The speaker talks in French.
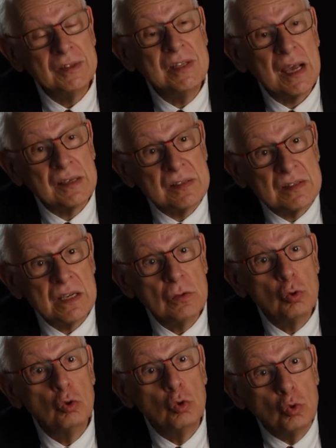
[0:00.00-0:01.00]
d'accès
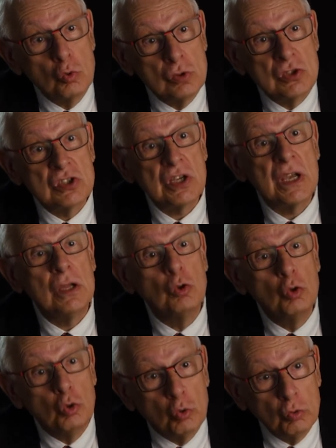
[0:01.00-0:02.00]
de tous et
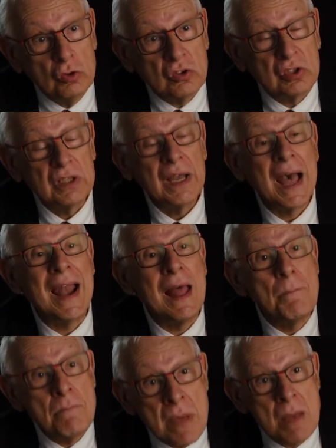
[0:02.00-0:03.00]
de toutes à
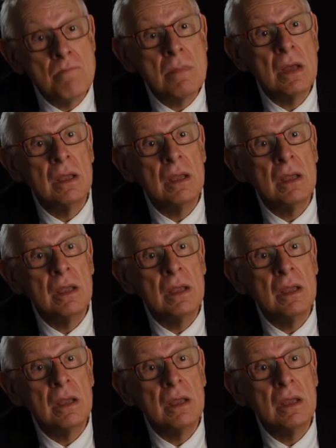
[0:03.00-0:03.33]
la même